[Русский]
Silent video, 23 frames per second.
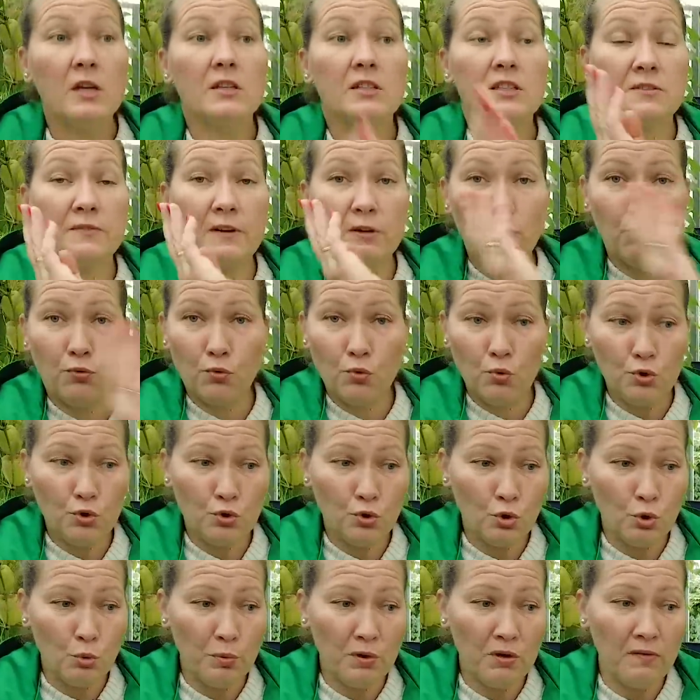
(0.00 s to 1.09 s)
свалю в кучу,
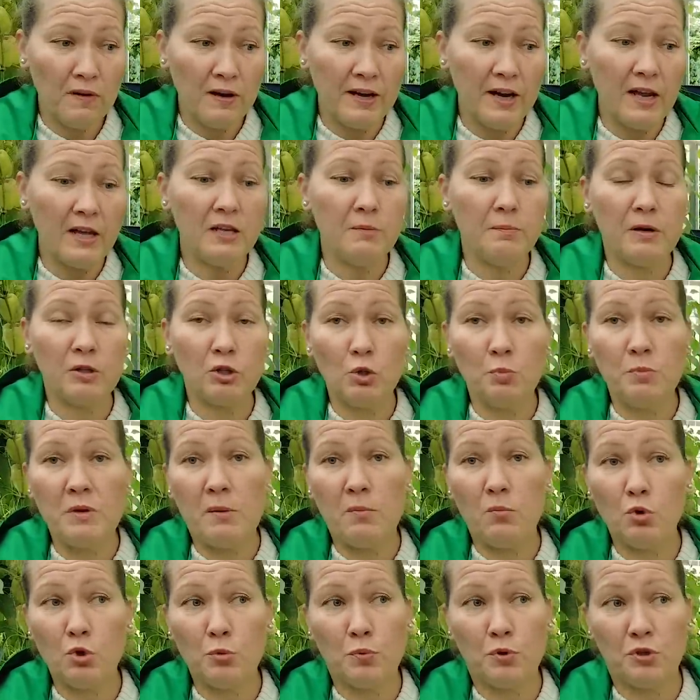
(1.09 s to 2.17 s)
грубо говоря, и потом меня
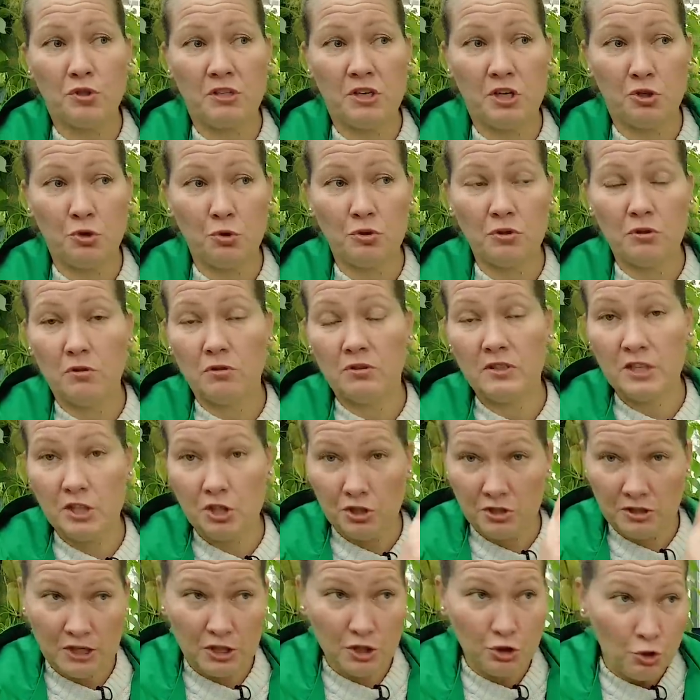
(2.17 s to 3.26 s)
муж просто сожжет, сож,
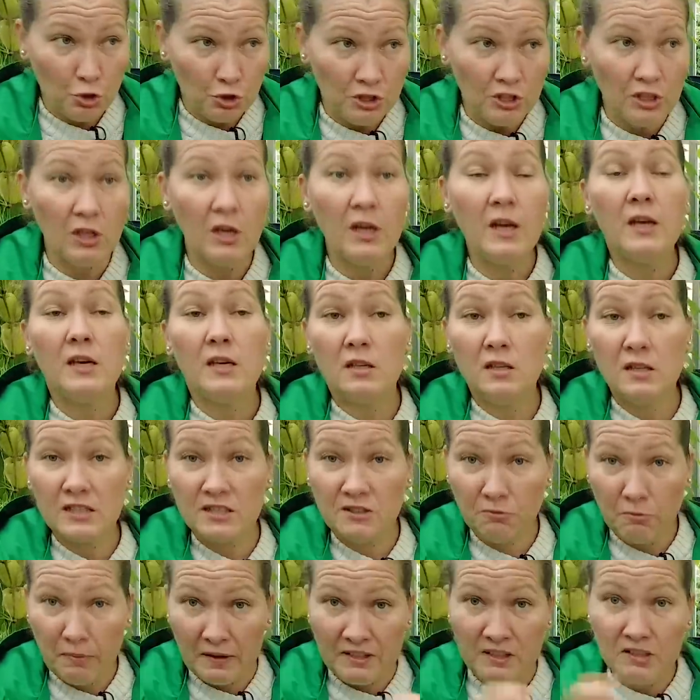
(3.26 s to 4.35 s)
сожжет их,
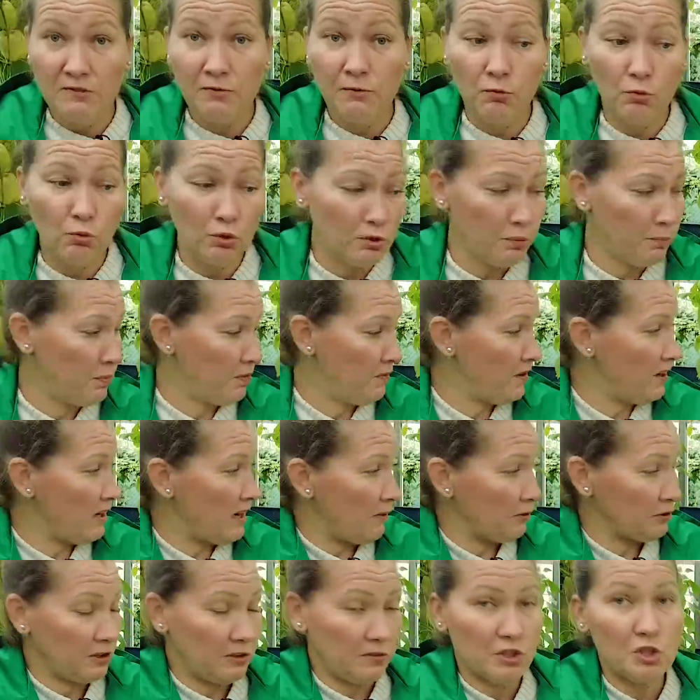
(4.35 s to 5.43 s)
освободив от ПВХ
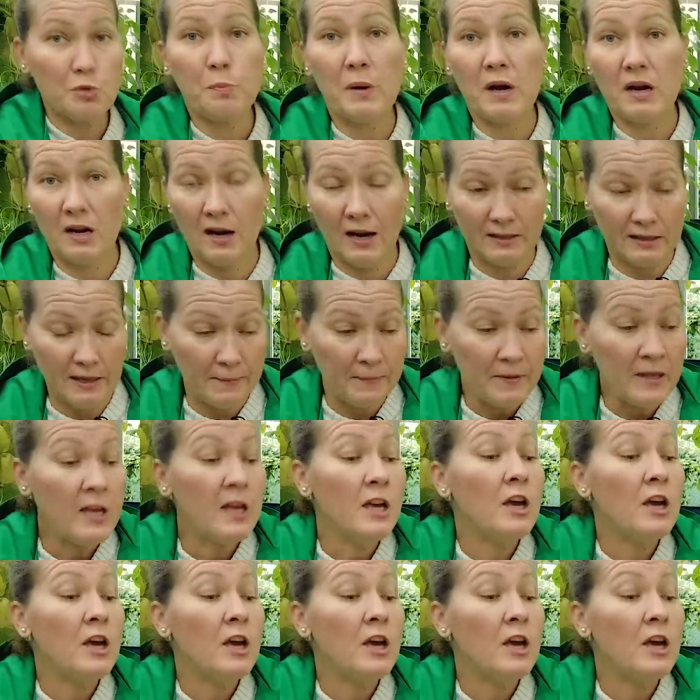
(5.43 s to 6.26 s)
вот этого шпагата.